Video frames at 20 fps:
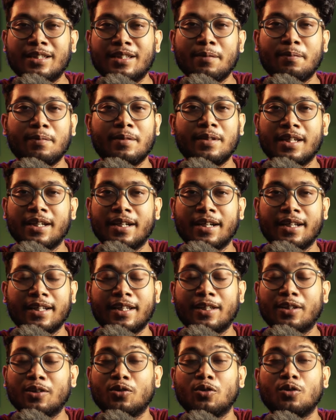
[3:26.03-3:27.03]
তৃপ্তিকে
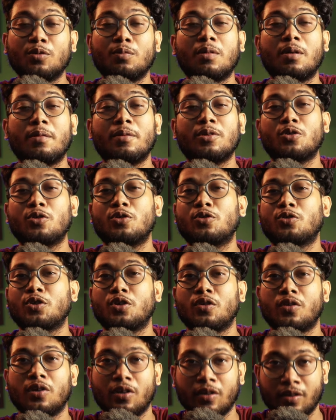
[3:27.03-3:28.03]
এখানে কীরকমভাবে চরিত্র
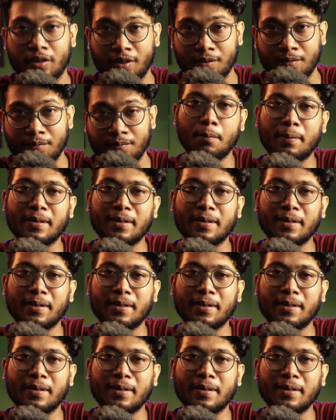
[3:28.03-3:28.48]
দেওয়া হয়